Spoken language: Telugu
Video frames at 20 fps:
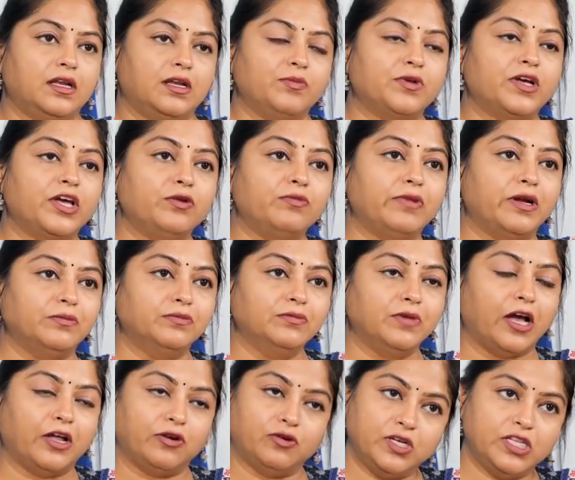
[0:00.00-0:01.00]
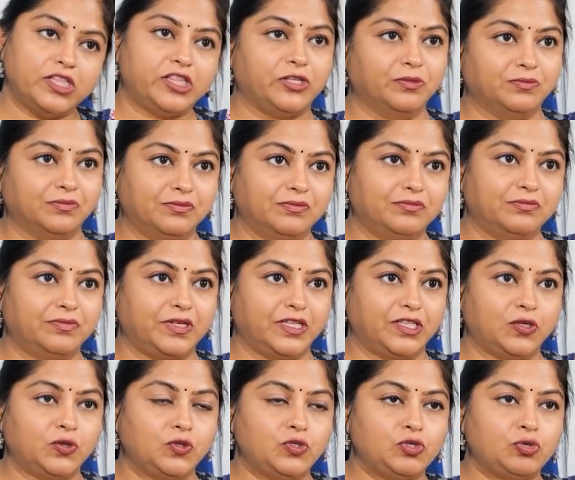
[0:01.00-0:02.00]
రమగారు మనం అనునిత్యం
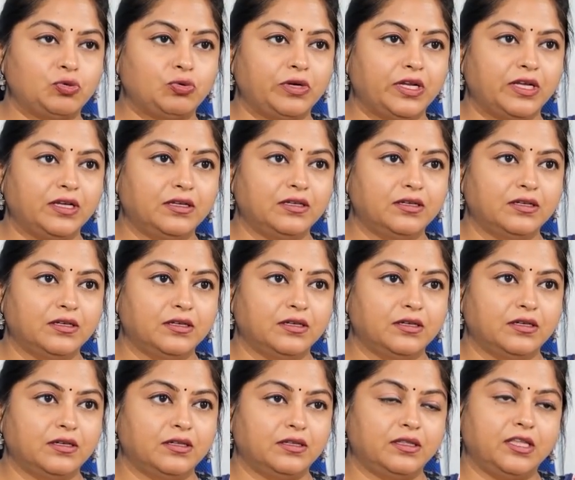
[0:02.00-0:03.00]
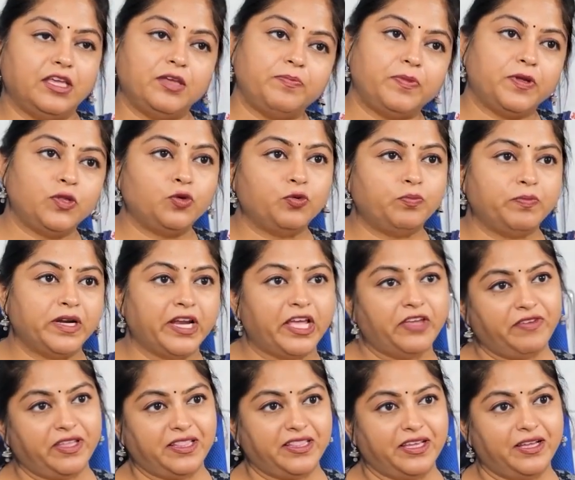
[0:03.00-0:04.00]
ప్రతిరోజు కూడా దీప ధూప
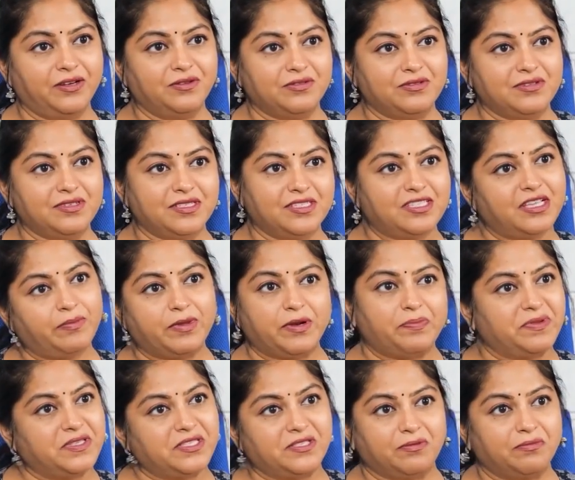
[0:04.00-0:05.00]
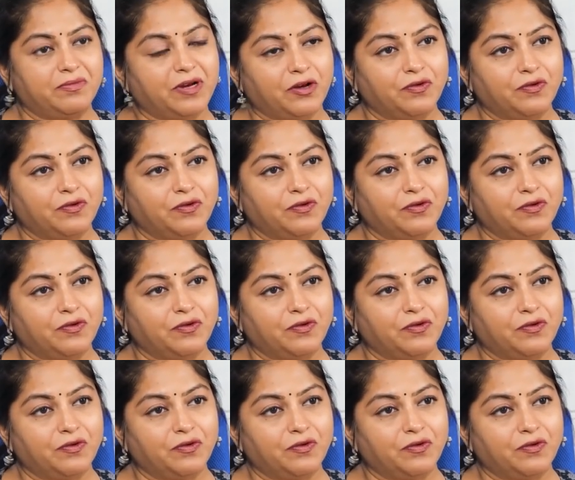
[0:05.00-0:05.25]
నైవేద్యాలు సమర్పిస్తాం